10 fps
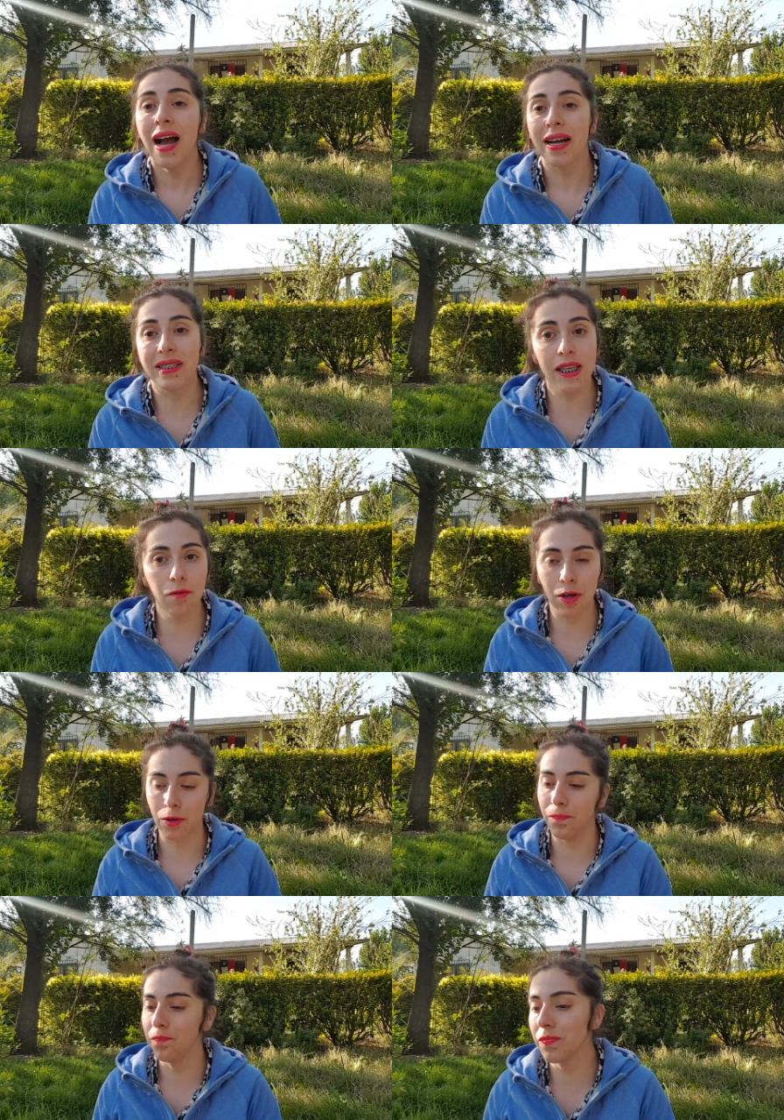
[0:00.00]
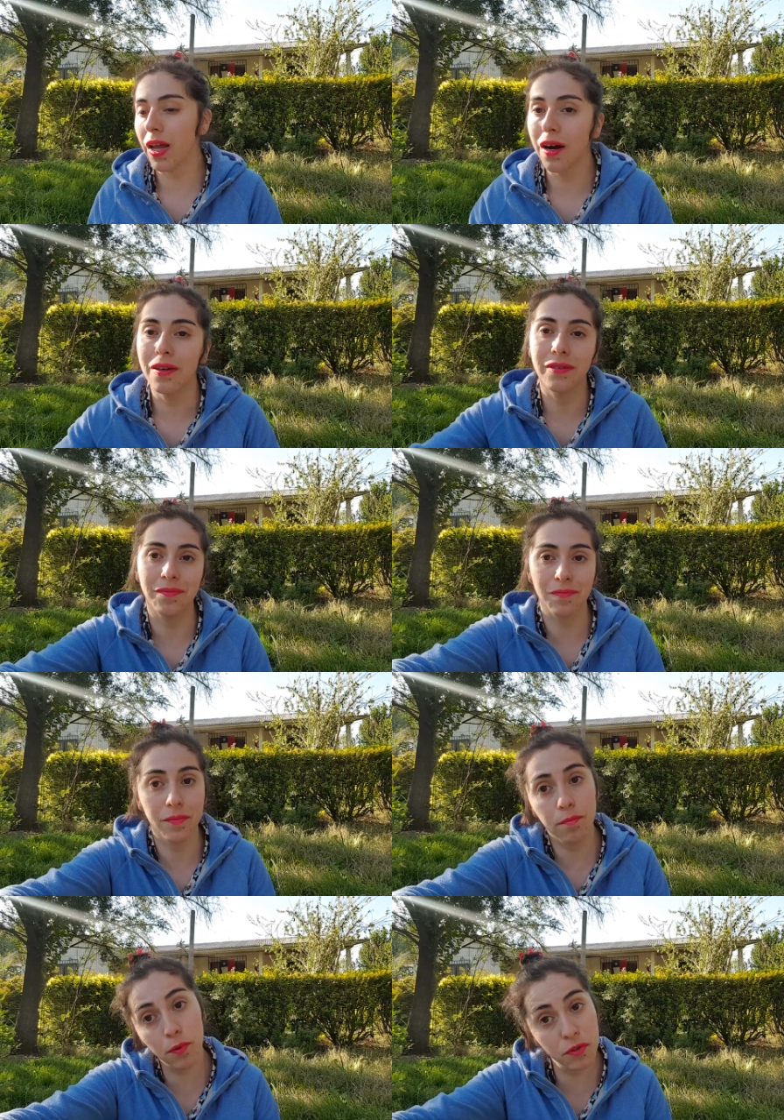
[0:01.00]
Así que bueno, ah,
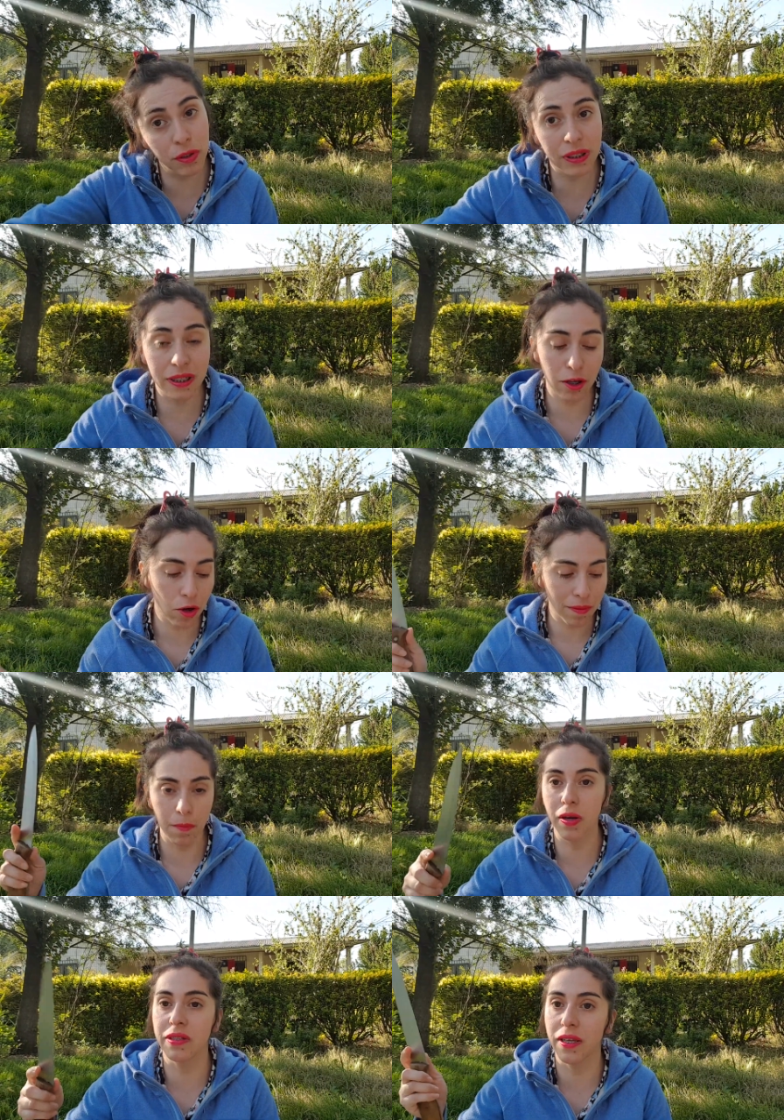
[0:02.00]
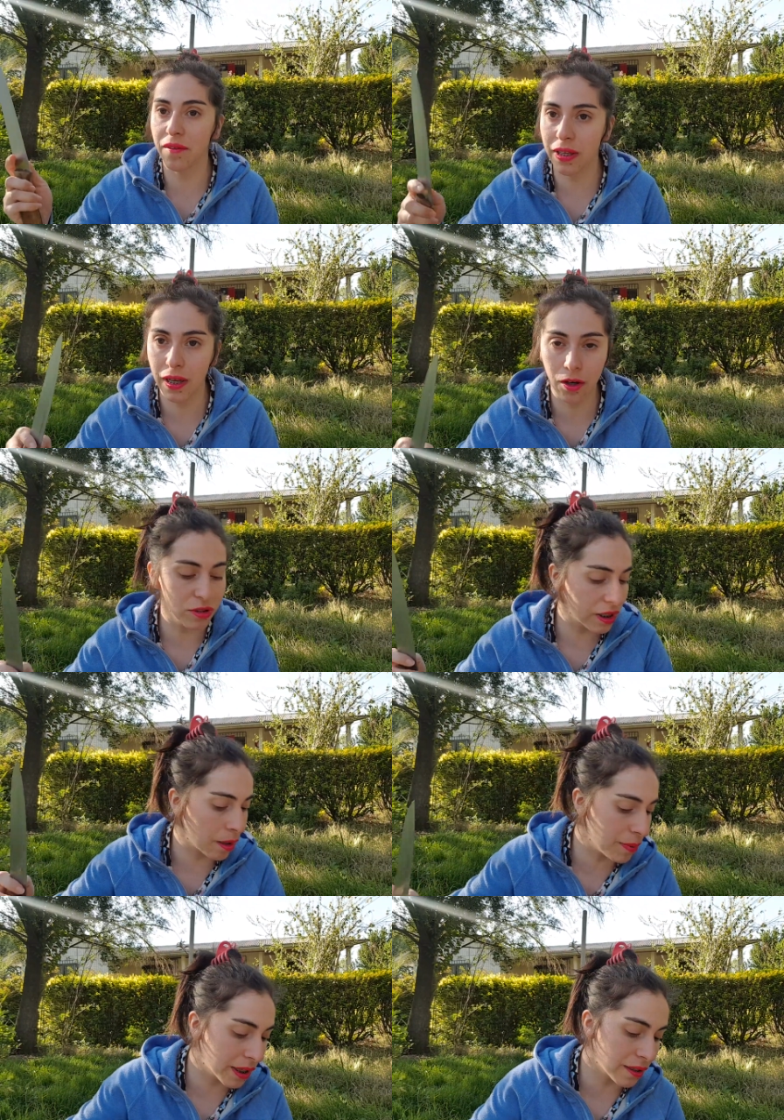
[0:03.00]
por suerte llegó, vamos a ver si aquí vienen las cosas,
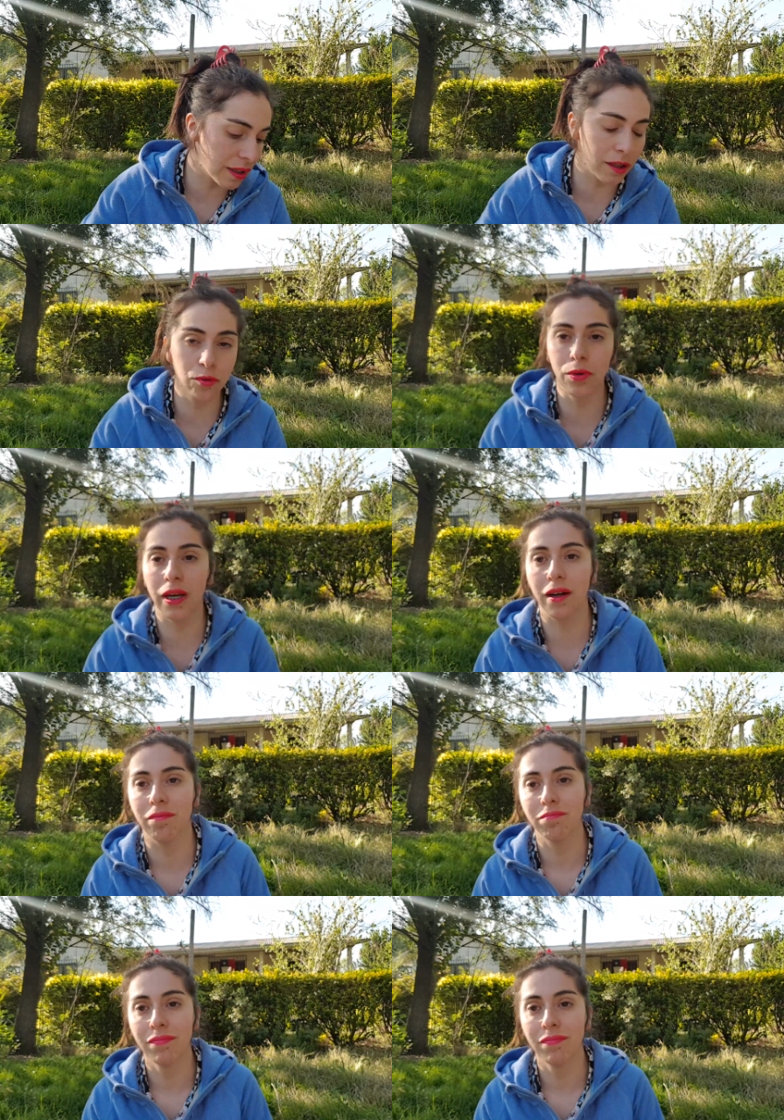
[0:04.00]
capaz que a esta altura